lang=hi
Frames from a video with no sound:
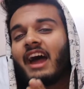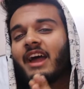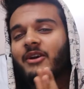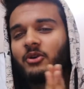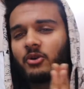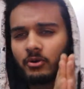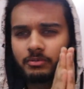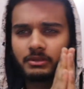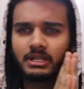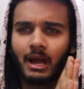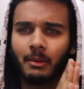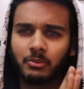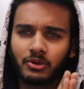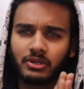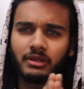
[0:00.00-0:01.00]
आई होप
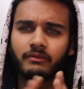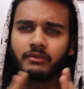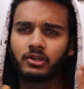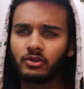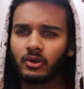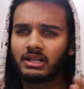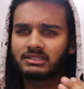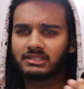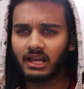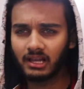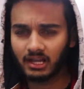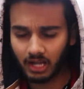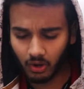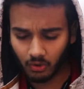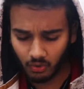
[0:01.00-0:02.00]
कि आपको ये वीडियो अच्छा
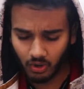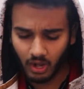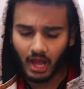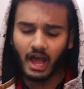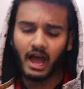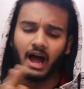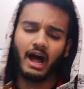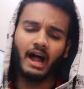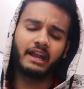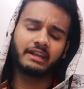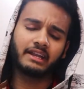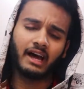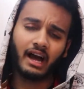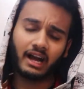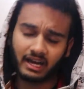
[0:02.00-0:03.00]
लगा हो
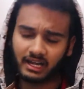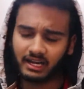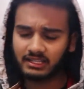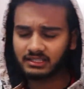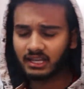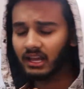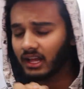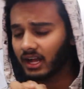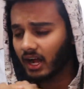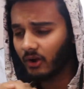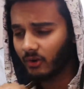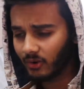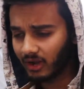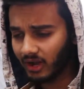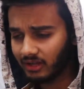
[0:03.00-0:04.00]
एंड अगर अच्छा लगा
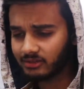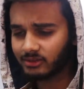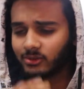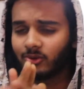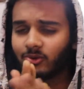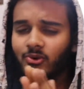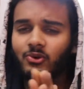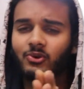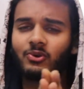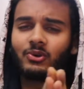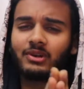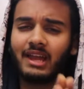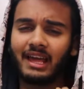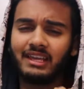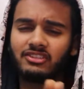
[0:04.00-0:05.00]
होगा तो
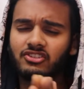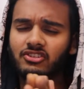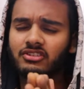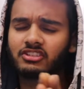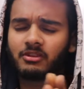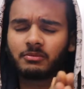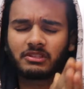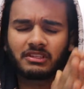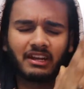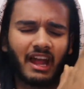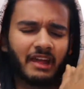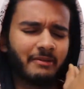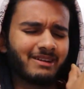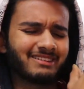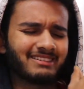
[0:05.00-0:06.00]
लाइक शेयर
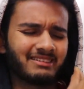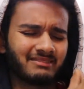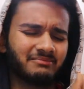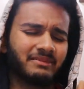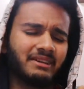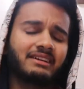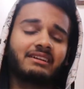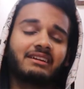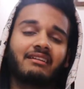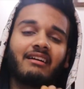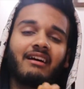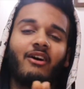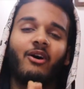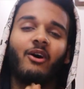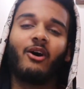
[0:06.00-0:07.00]
सब्सक्राइब एंड कमेंट
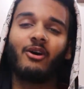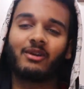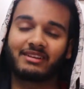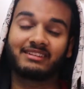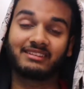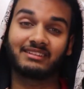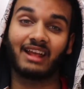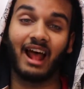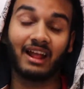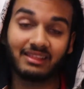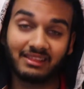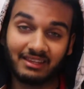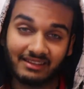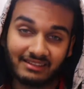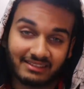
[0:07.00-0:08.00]
और
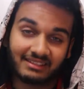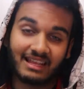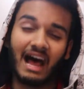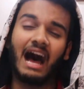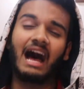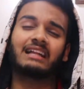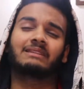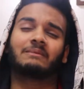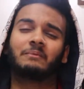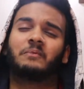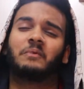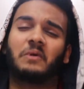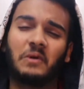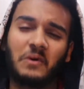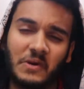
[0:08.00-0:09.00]
साथ ही साथ
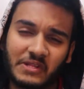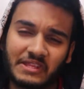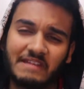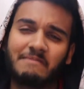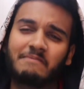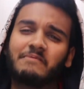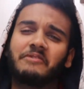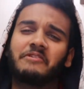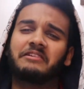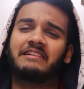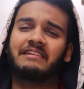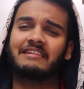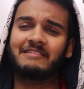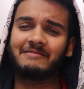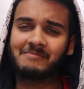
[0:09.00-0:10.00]
बहुत
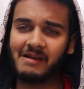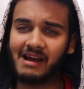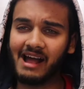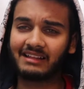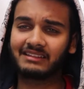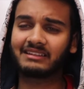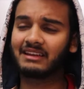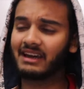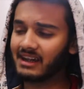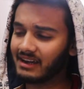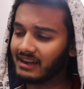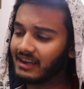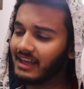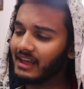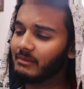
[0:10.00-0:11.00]
इम्पोर्टेंट बात कर
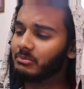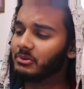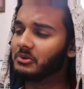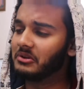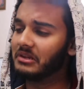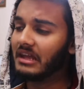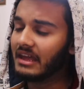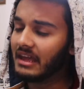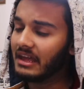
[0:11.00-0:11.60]
रहे हैं अपन